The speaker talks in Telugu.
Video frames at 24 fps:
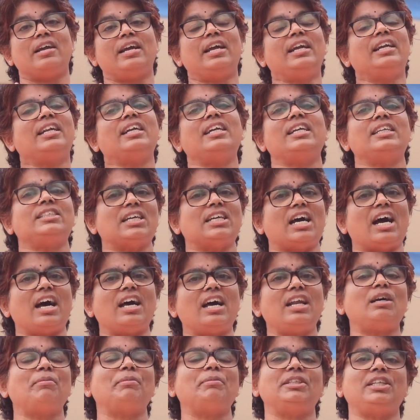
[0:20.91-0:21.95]
ఏంటంటే
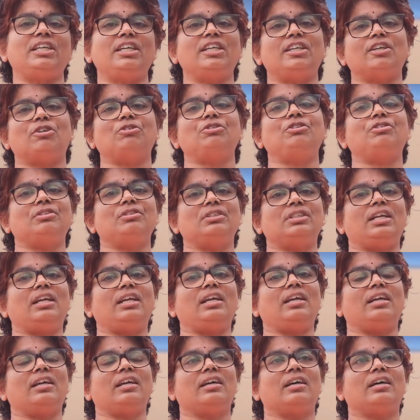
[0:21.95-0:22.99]
చాలామందికి డౌట్ ఉంది
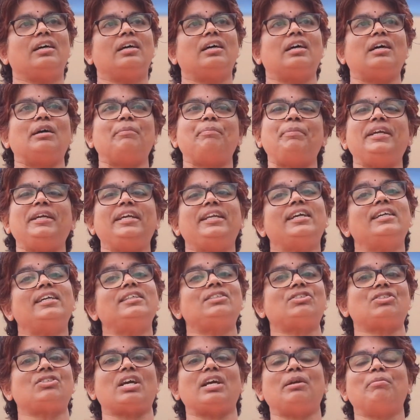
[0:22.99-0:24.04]

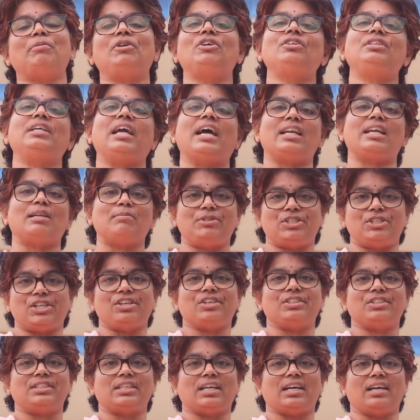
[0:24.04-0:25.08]
పీరియడ్స్ టైంలో ధ్యానం
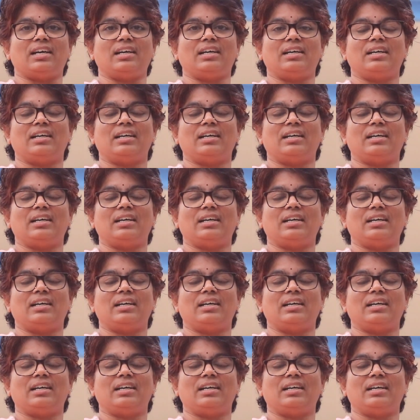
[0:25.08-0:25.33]
చేయొచ్చా